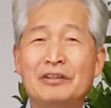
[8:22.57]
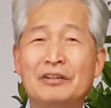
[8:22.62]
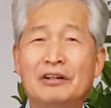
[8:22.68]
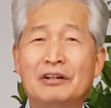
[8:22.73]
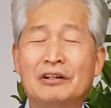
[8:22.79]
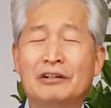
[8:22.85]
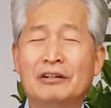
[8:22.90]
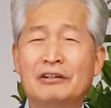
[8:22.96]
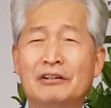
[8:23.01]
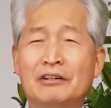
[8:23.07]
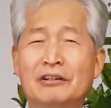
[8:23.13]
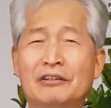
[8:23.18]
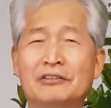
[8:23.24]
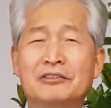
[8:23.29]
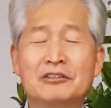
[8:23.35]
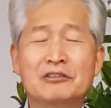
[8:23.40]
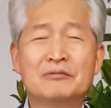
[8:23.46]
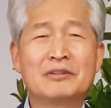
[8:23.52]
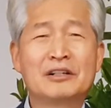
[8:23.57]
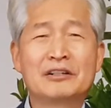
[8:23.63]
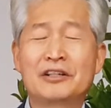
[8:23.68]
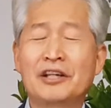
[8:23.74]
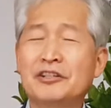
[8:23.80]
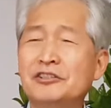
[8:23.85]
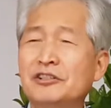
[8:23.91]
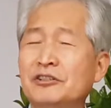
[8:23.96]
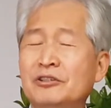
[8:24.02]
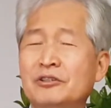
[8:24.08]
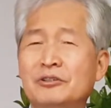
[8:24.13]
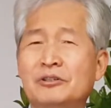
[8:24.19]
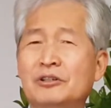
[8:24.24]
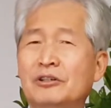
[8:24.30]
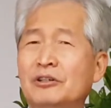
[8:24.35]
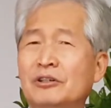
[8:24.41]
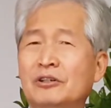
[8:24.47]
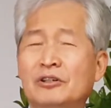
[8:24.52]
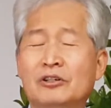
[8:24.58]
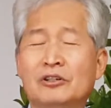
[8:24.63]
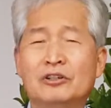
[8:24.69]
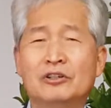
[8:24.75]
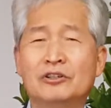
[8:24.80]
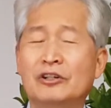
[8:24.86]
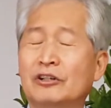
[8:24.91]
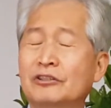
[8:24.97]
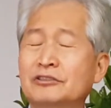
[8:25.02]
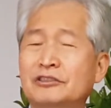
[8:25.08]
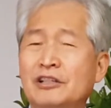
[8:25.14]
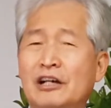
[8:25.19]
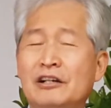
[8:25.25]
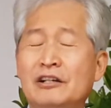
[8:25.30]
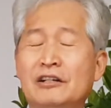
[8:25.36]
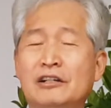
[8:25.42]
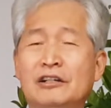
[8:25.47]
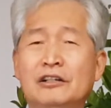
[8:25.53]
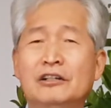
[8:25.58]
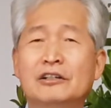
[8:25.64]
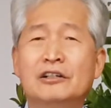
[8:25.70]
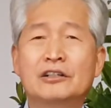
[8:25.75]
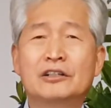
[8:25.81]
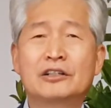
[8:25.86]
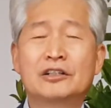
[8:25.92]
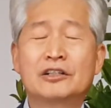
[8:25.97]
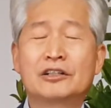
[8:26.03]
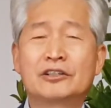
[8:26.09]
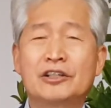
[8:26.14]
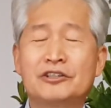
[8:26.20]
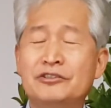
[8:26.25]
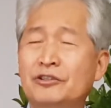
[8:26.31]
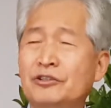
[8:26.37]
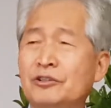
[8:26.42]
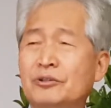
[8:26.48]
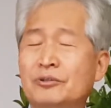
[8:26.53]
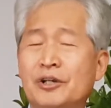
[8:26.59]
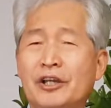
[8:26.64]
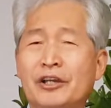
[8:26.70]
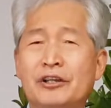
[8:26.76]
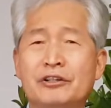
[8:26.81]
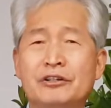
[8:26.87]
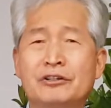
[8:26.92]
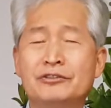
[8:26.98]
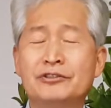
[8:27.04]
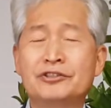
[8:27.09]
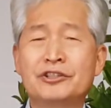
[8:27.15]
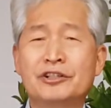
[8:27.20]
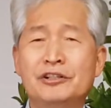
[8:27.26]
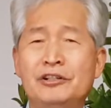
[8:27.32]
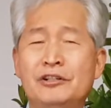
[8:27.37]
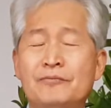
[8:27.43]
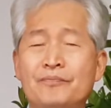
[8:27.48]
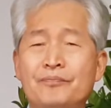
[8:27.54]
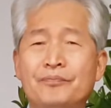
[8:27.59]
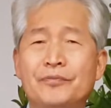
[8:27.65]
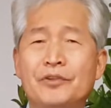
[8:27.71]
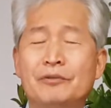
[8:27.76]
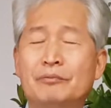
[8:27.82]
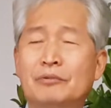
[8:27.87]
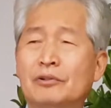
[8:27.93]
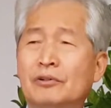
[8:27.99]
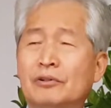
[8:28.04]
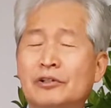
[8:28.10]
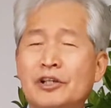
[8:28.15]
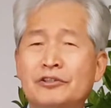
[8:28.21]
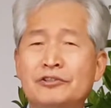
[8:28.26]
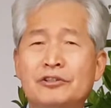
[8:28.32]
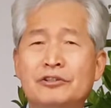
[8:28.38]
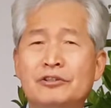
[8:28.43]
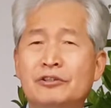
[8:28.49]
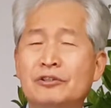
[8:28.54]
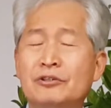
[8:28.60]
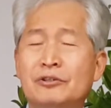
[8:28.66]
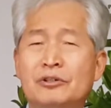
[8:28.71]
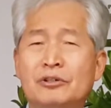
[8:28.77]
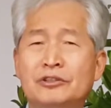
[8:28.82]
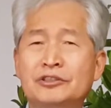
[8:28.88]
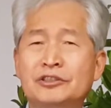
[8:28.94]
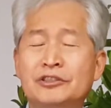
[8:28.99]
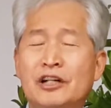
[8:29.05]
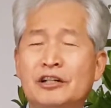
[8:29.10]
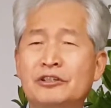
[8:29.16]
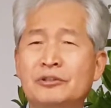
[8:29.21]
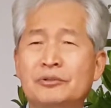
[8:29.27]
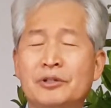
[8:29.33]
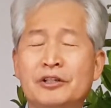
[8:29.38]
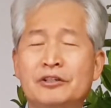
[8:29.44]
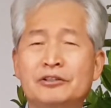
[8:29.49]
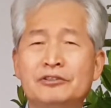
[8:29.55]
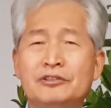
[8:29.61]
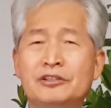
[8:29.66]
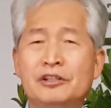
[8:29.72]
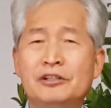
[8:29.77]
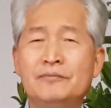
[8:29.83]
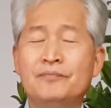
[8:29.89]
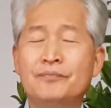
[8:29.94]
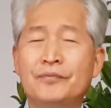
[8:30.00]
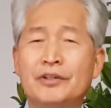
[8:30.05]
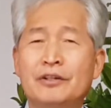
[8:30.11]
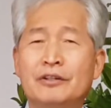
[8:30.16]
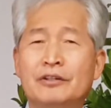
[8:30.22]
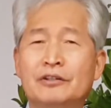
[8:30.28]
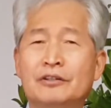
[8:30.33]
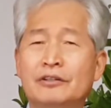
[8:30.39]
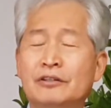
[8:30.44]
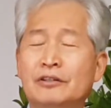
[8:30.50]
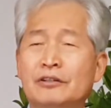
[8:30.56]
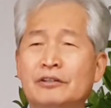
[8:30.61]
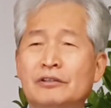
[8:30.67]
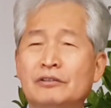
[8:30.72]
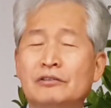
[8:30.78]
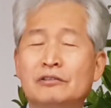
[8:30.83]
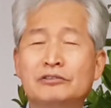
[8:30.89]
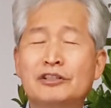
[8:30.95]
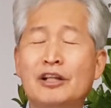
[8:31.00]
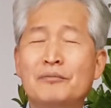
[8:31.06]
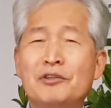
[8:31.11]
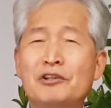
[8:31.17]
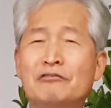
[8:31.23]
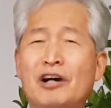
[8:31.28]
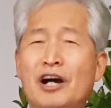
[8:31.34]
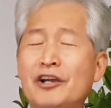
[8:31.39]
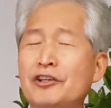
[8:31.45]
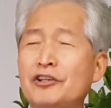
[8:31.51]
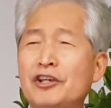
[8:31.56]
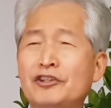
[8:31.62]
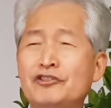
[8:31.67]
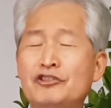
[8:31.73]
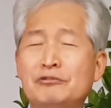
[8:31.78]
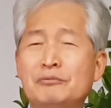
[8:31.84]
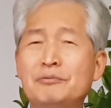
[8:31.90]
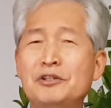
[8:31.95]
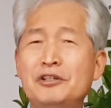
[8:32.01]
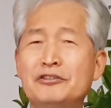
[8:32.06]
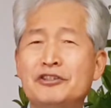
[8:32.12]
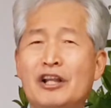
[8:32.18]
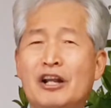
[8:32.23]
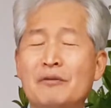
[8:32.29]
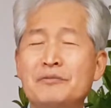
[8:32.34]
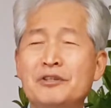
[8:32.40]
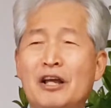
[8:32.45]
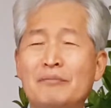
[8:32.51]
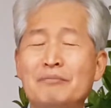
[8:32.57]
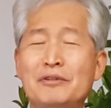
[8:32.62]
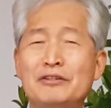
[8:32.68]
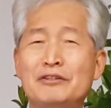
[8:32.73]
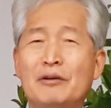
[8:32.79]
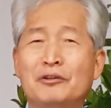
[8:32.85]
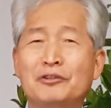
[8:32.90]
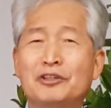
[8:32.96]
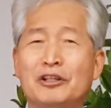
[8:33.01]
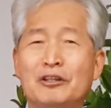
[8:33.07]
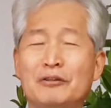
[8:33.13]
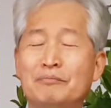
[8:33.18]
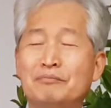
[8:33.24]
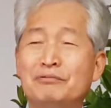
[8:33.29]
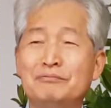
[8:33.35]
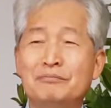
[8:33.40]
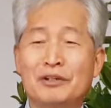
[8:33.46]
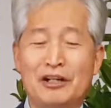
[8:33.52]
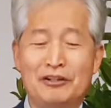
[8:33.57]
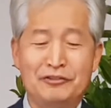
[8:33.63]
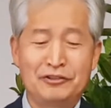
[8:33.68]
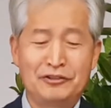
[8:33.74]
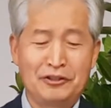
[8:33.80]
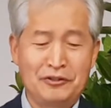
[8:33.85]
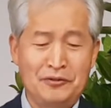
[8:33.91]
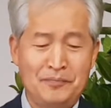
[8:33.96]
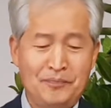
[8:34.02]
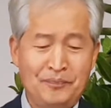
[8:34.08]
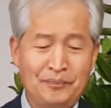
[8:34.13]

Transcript: 아, 정말 개신교 역사, 어, 개신교의 현실, 뭐 개신교 신학교의 현실, 예, 그 사람들 과연 예수님 을 믿는 사람인지 안 믿는 사람 어떻게 분별할 수 있어요?